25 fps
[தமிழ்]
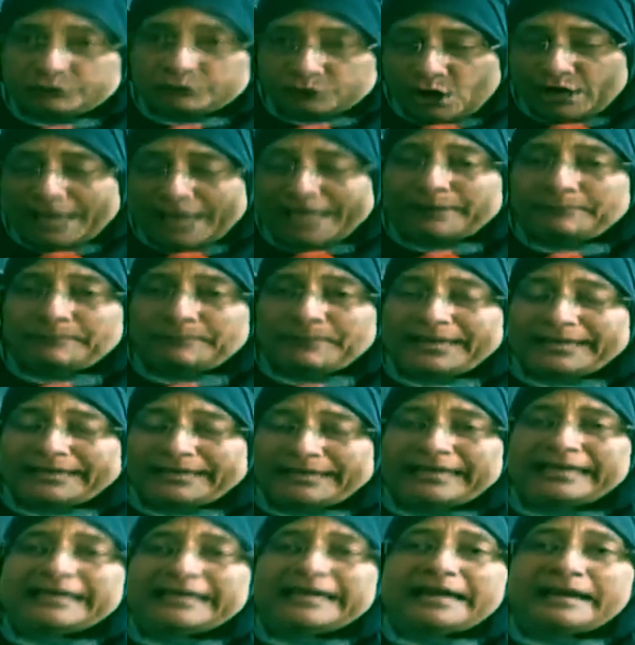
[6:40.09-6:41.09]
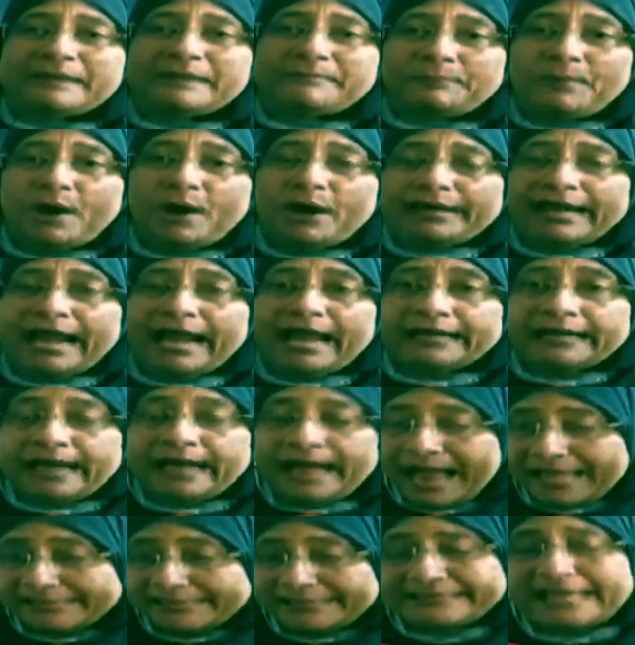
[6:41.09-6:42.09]
தொடர்பு இருக்குன்னு போடுறாரு
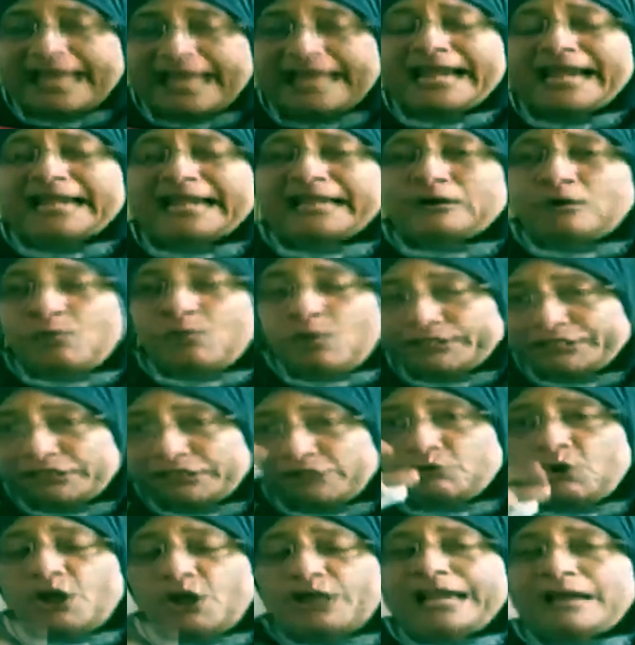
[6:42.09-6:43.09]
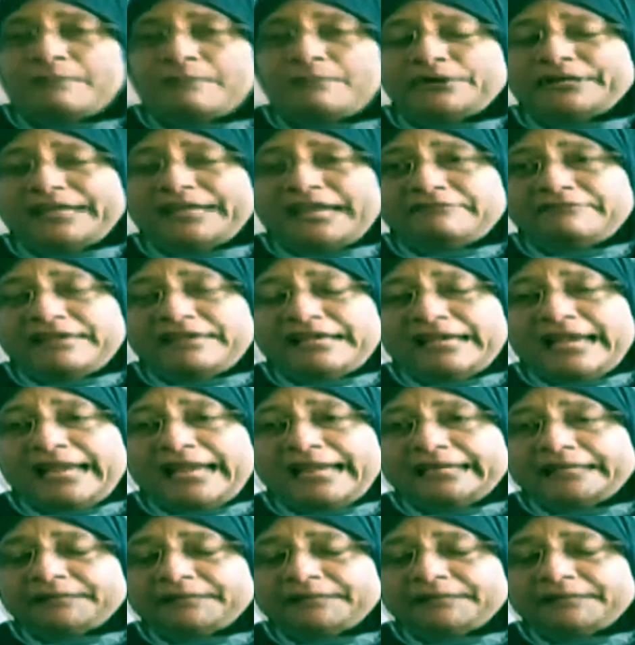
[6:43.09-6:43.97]
அதுதான் எனக்கு ஒத்துக்கொள்ள முடியவில்லை